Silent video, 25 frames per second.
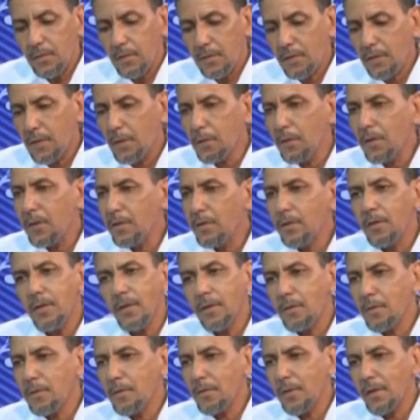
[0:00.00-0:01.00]
طويل
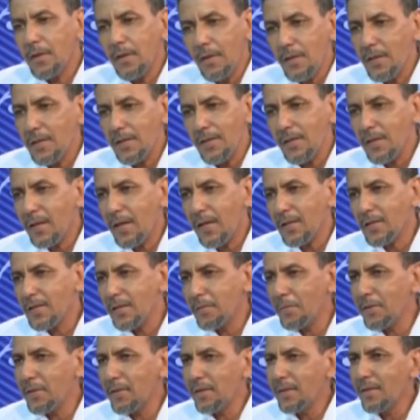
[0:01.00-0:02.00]
ولا قصير
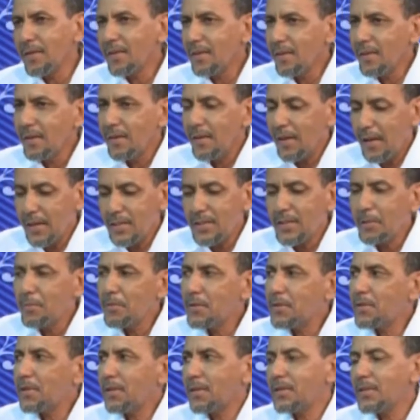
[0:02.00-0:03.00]
حسب حسب
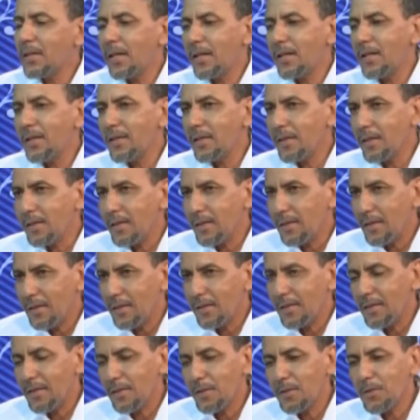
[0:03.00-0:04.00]
استعجال
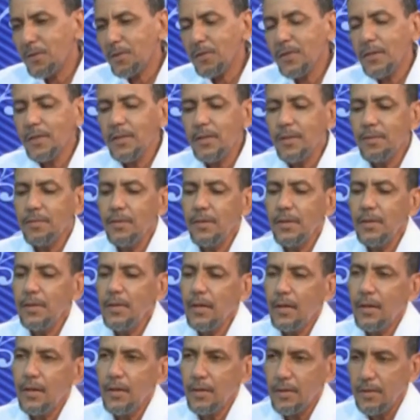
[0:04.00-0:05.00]
السلطه
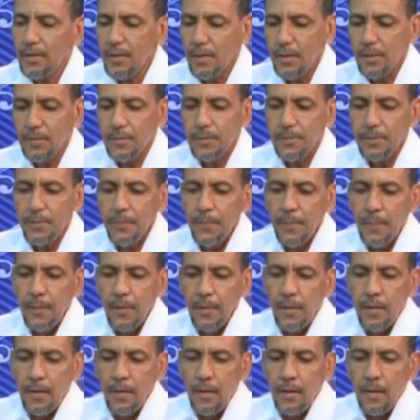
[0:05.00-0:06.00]
التنفيذيه على اصداره.
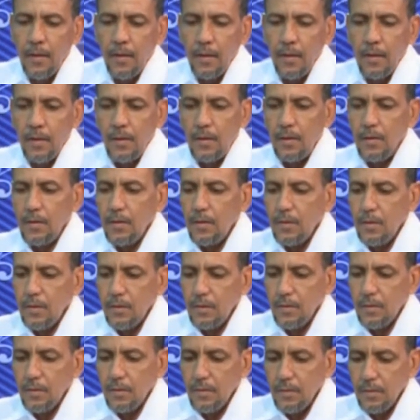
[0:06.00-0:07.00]

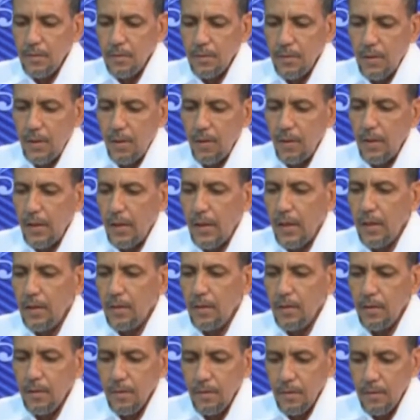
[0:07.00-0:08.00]
أه انا اقول حال
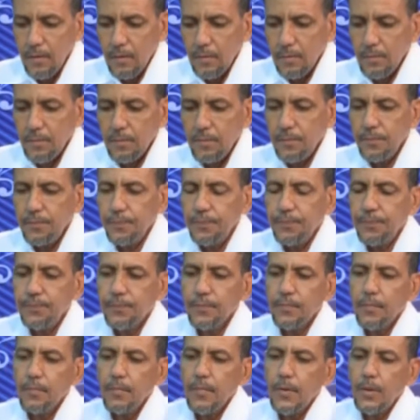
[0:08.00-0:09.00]

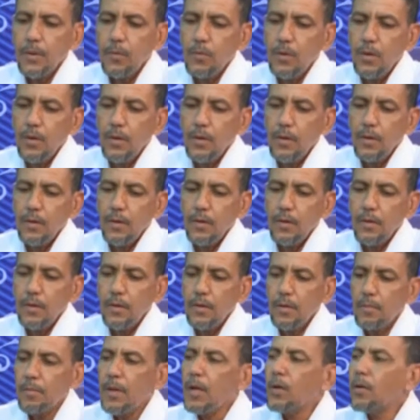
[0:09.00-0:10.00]
هو
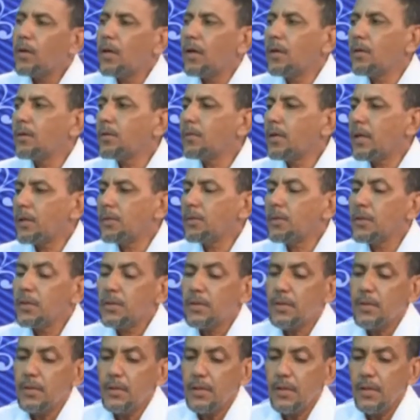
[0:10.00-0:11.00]
ما هو قانون واحد هو
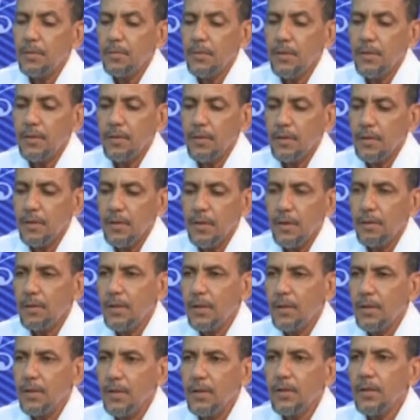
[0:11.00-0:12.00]
سلسله من
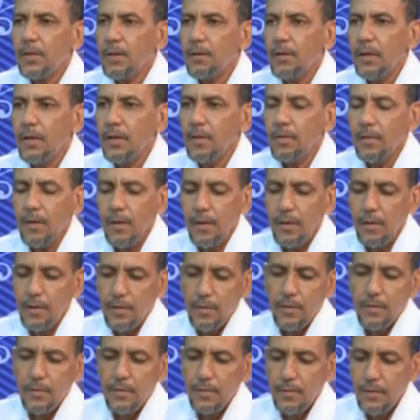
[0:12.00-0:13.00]
القوانين القوانين ولا
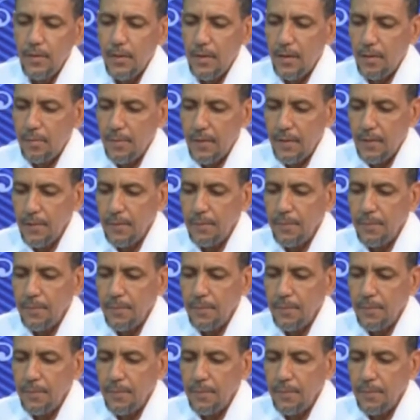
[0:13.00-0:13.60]
ولا اربعه.